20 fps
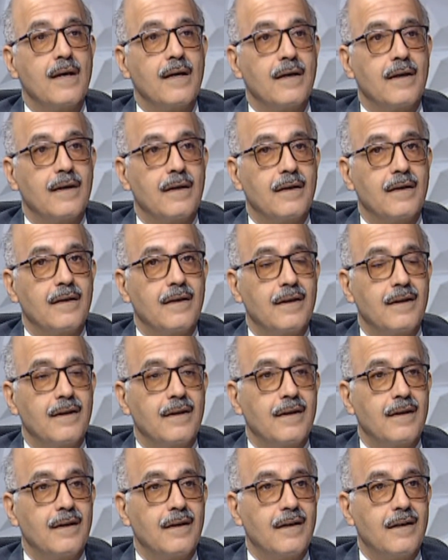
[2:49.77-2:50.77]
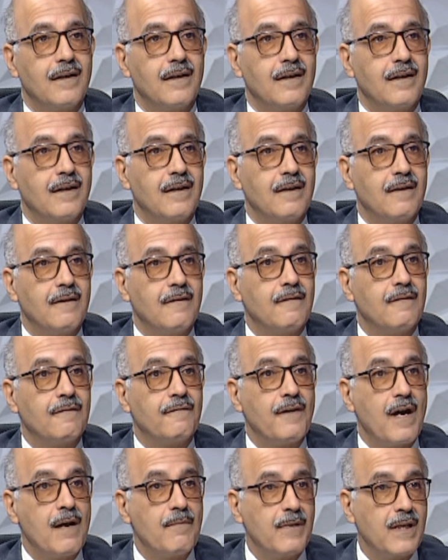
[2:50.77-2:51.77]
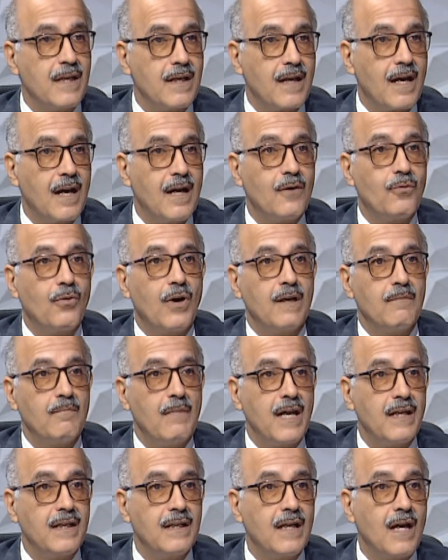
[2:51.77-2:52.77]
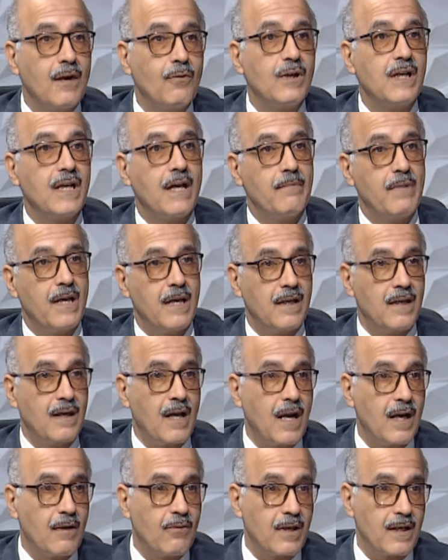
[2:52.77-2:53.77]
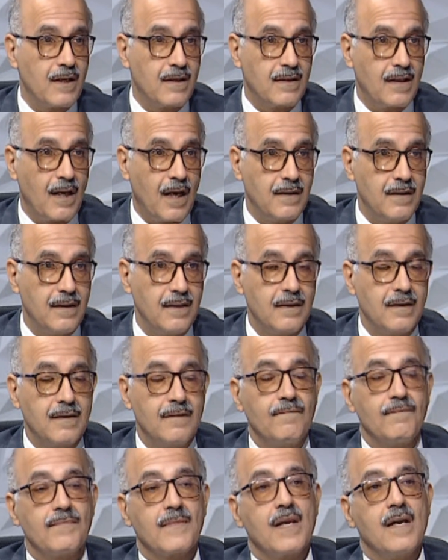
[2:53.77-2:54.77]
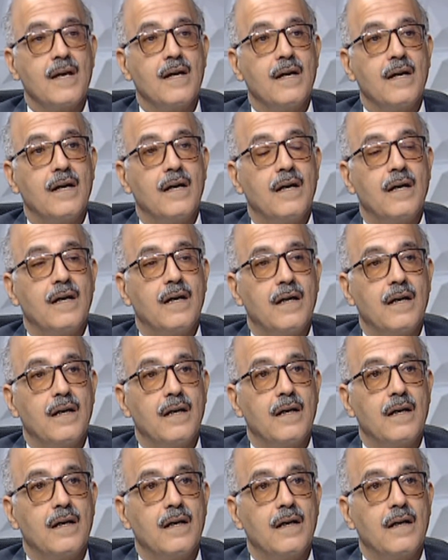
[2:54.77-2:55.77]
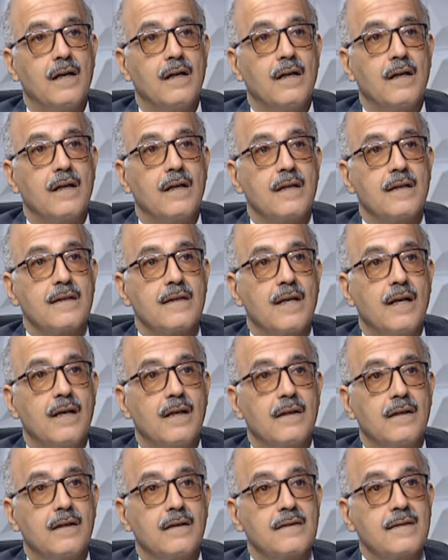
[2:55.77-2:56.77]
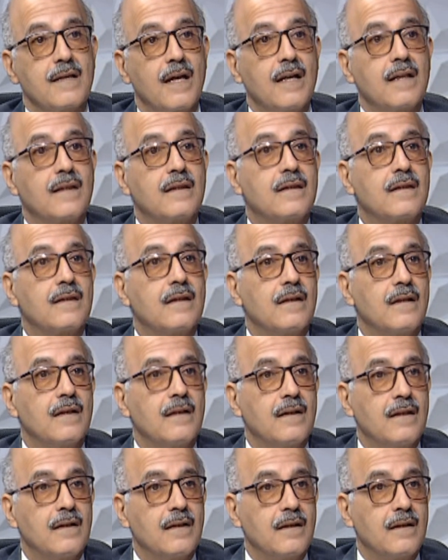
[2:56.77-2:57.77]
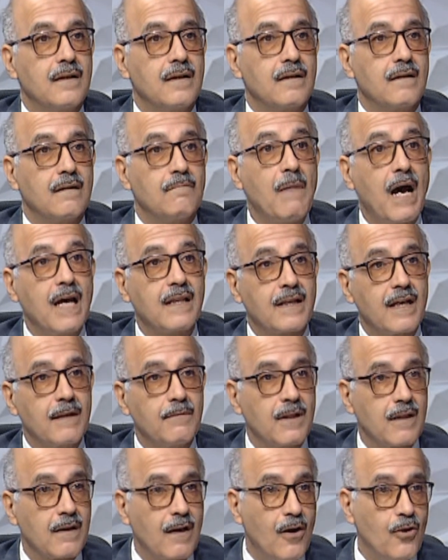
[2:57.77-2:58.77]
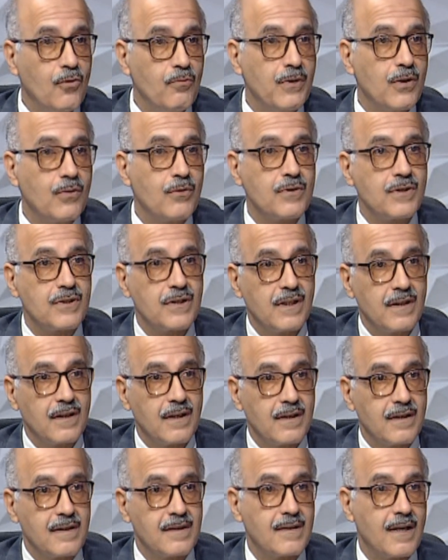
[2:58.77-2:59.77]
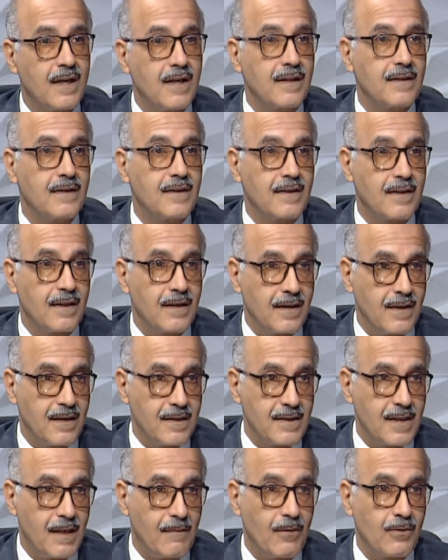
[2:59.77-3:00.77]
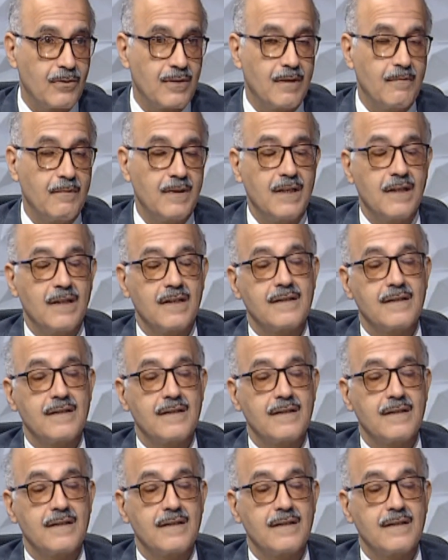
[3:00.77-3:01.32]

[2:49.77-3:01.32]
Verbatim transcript: آه، في أمريكا وألمانيا واليابان على وجه التحديد آه، آه، سنة معهد الكبد القومي أنشئ سنة 87